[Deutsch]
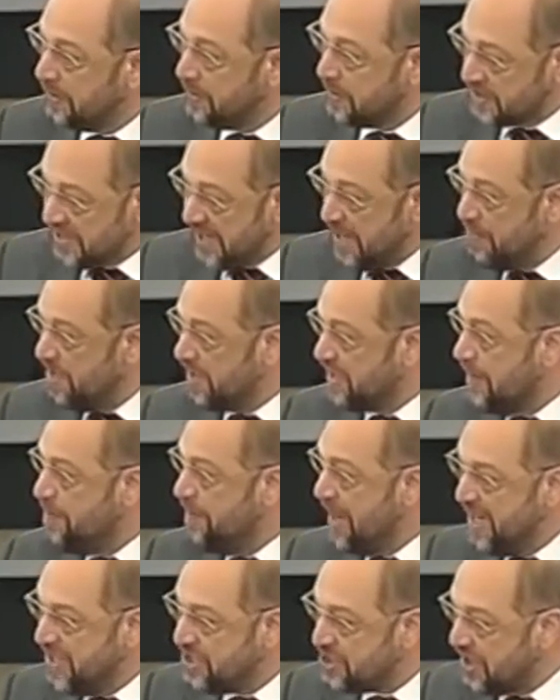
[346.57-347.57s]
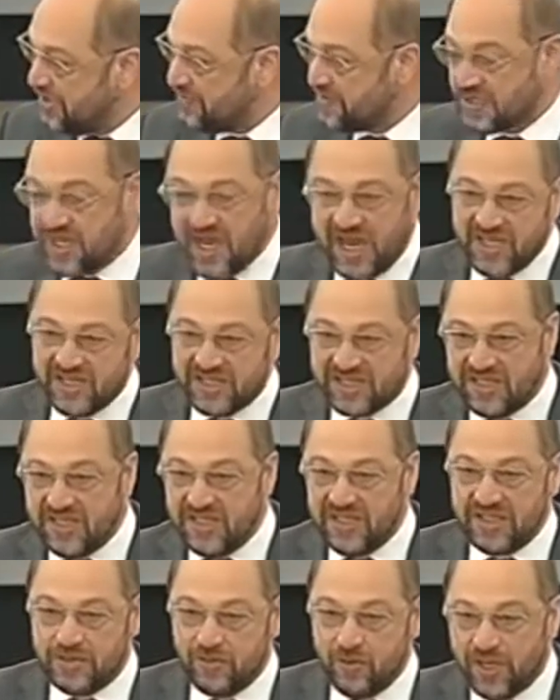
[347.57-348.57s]
das hat mit gemeinschaftsgeist
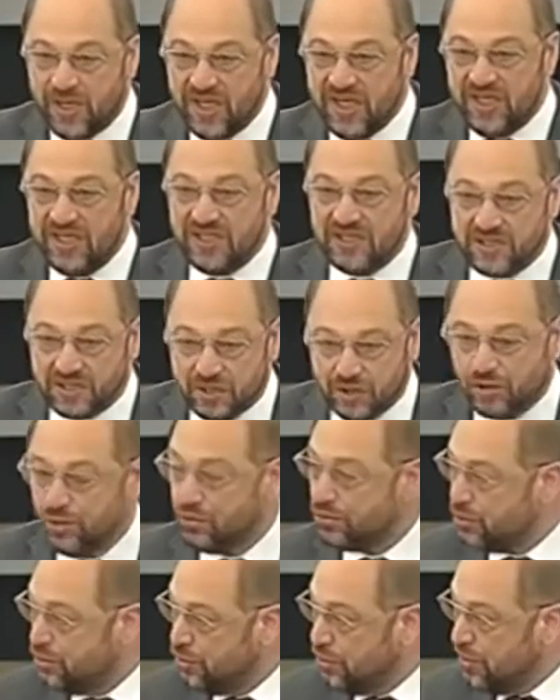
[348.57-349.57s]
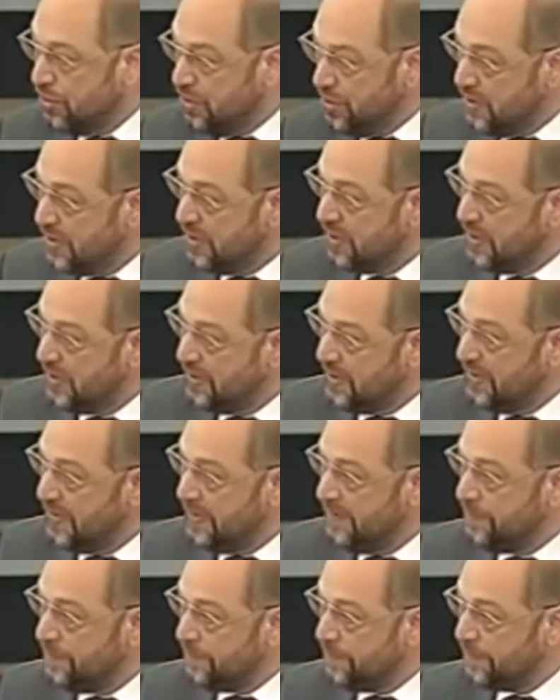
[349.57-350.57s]
nicht nur nichts zu tun
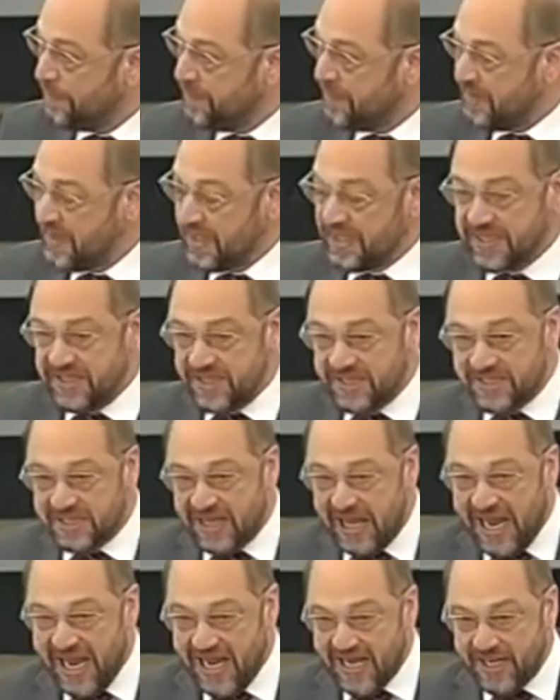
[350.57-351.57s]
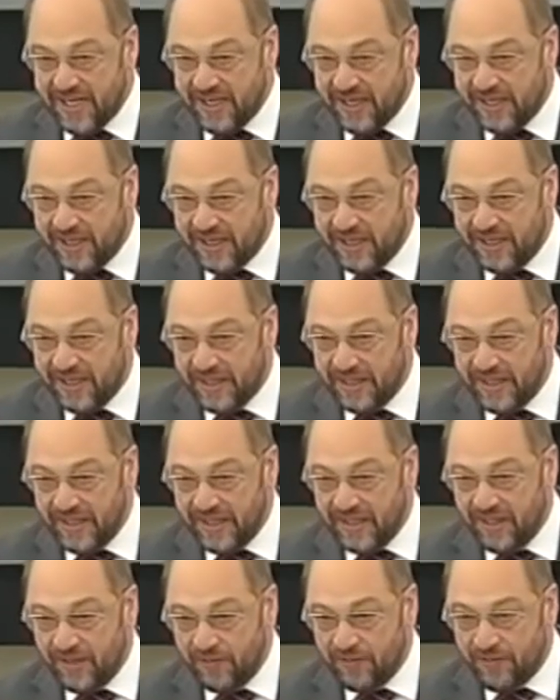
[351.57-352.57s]
das ist ein
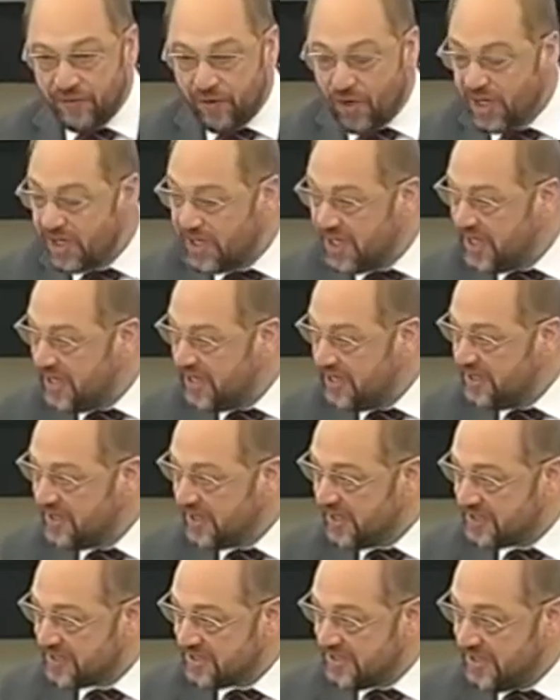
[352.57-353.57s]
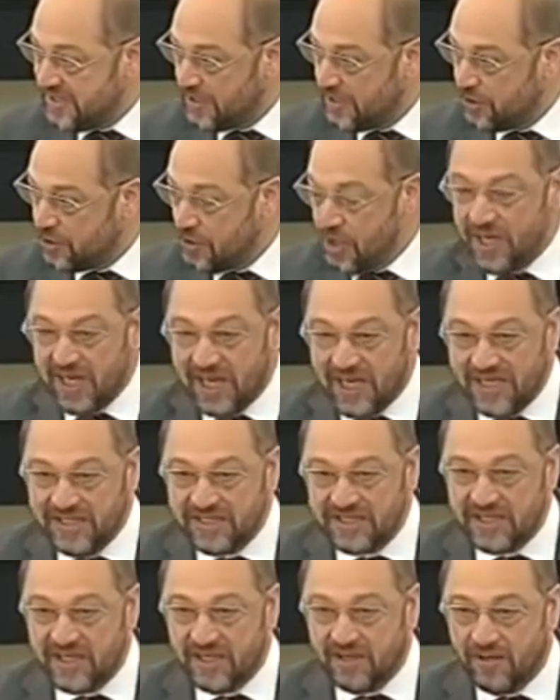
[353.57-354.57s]
vorgehen das die
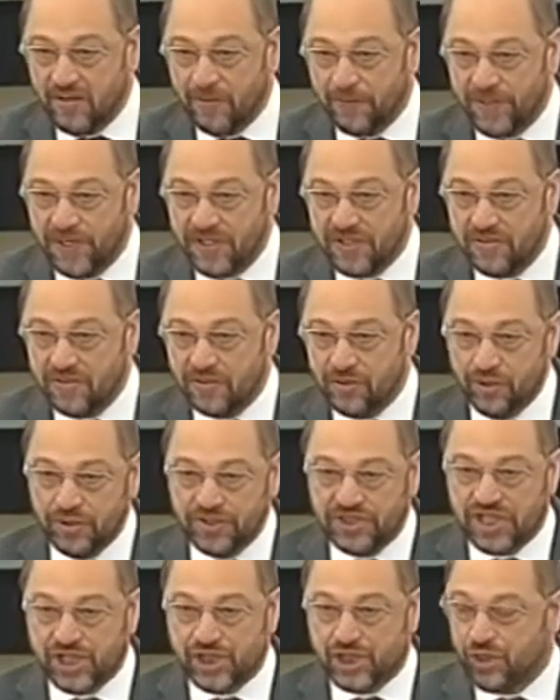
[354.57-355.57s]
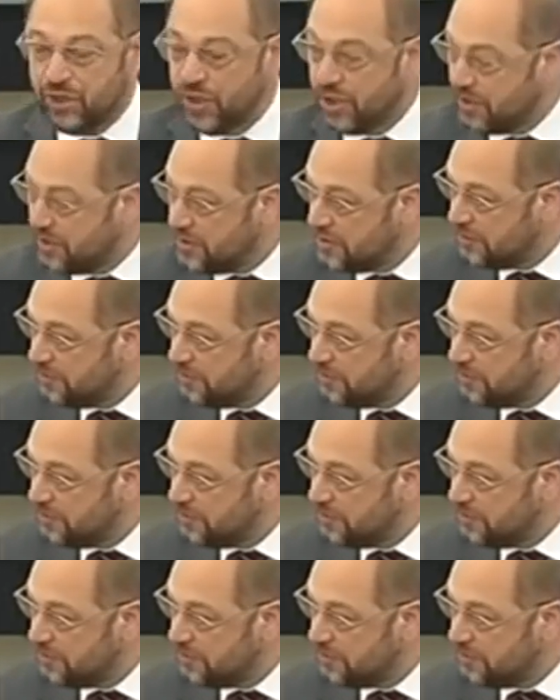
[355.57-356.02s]
kohärenz in der europäischen union zerstört